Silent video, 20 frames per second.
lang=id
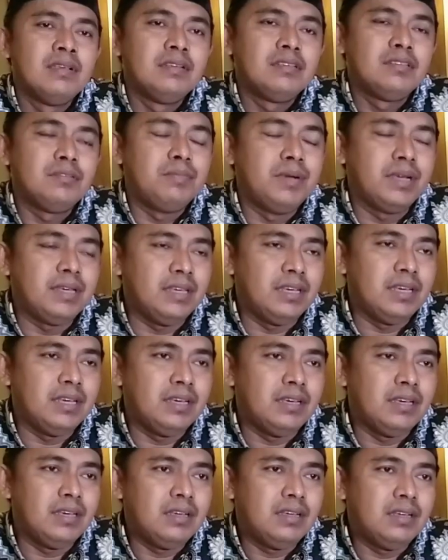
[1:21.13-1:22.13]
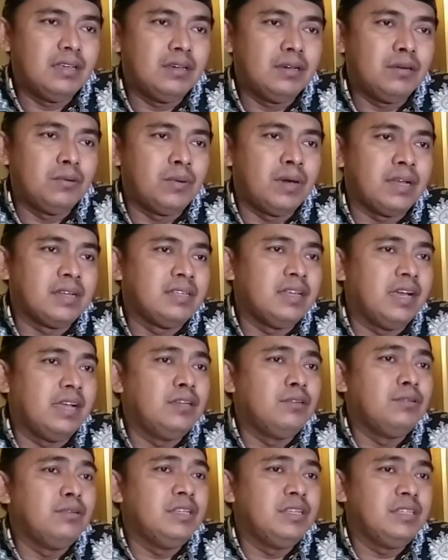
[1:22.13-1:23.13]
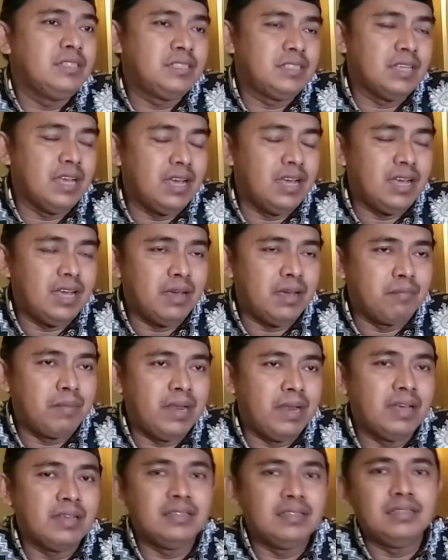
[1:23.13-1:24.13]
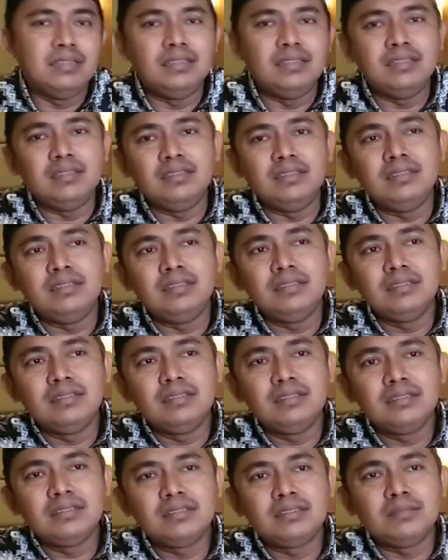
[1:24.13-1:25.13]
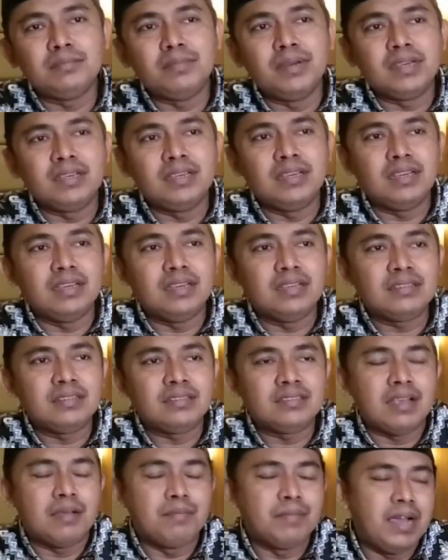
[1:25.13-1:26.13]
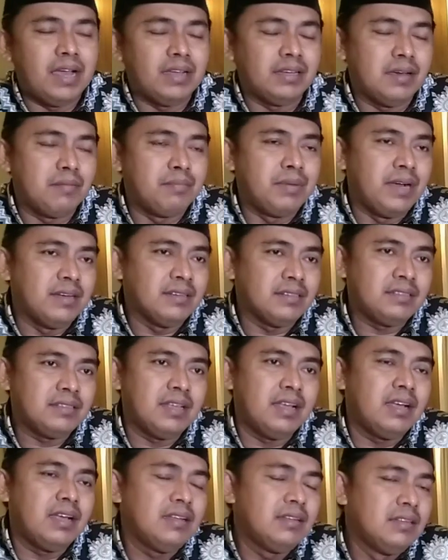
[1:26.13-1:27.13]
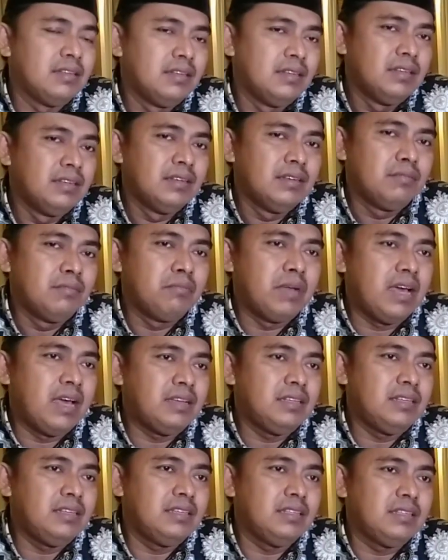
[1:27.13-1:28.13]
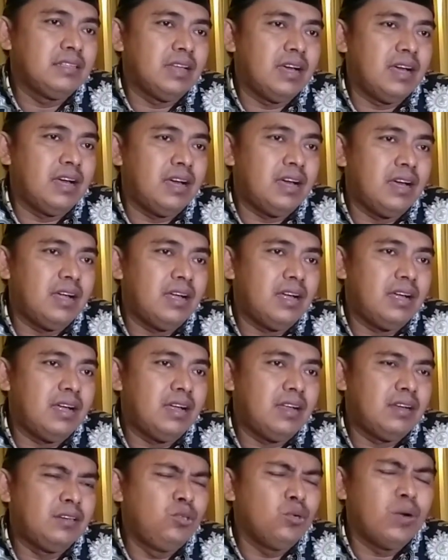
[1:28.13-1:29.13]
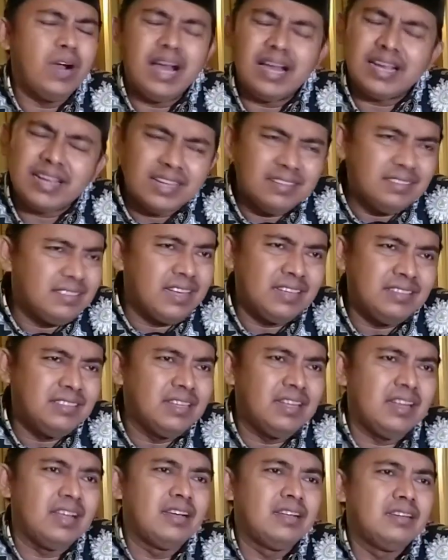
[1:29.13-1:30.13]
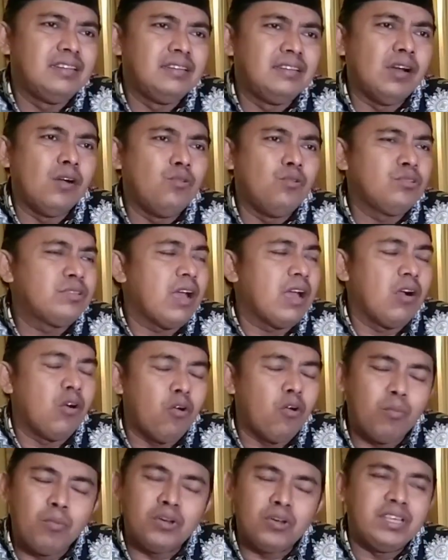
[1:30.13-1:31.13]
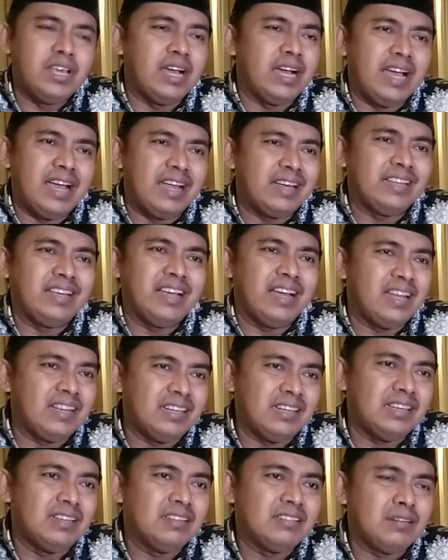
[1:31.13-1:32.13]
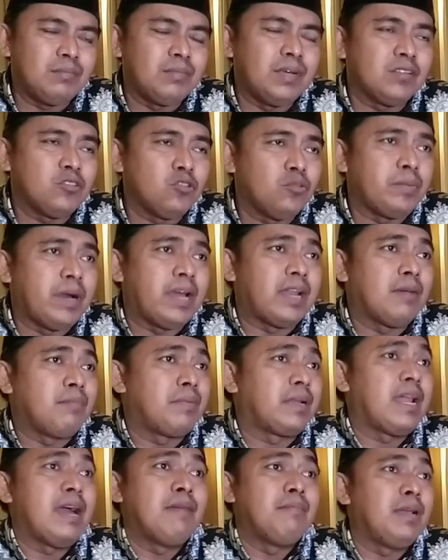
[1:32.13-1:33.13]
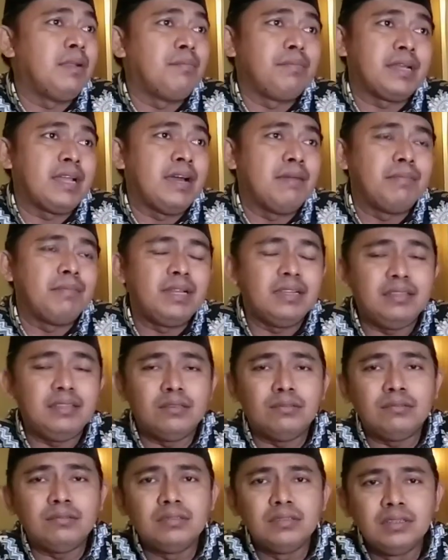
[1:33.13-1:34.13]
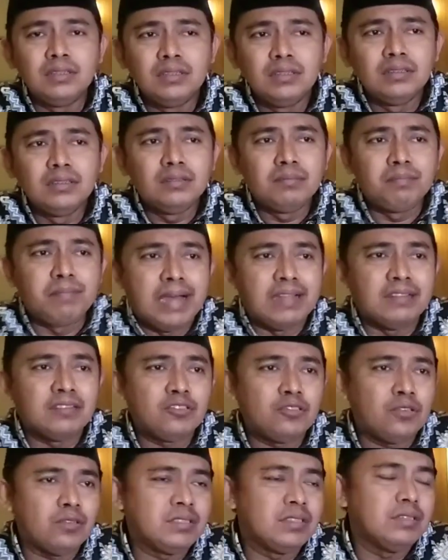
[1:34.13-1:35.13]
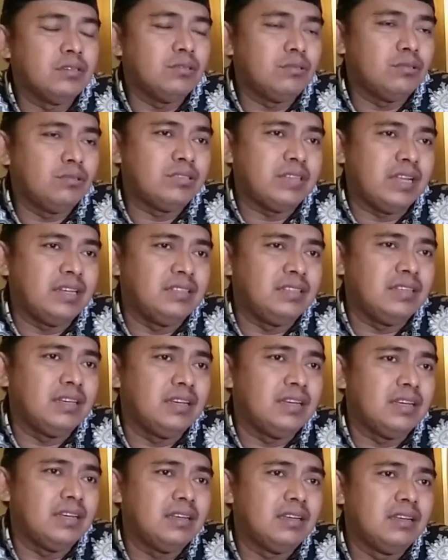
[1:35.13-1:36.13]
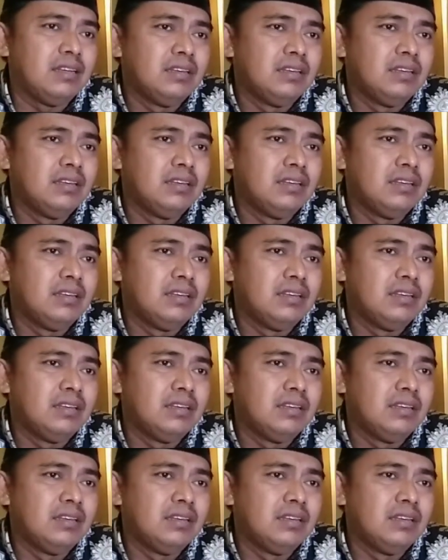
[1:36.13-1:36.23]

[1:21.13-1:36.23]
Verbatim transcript: sebagai warga Indonesia apalagi sebagai sesama anak bangsa mari kita doakan saja lah, ndak usah ngomong yang aneh-aneh termasuk para peramal-peramal itu pansos keurusannya